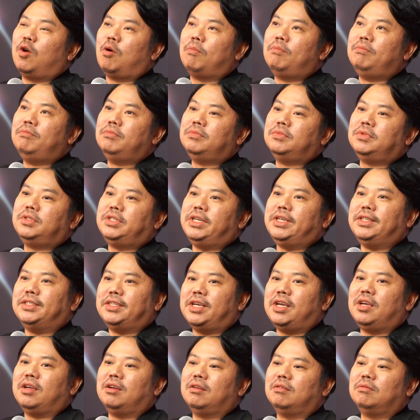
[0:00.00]
ลบจ
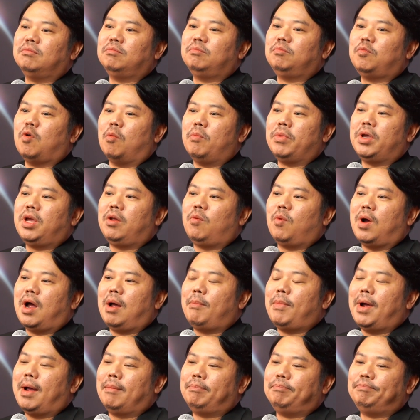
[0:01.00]
ริงๆผมคิดว่า
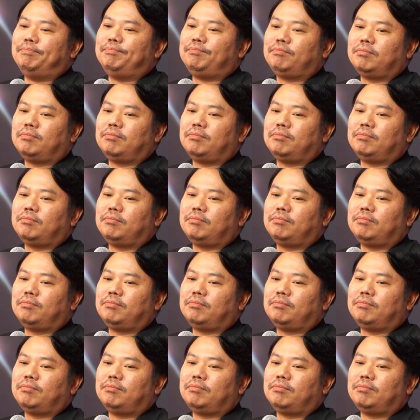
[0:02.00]
แบบ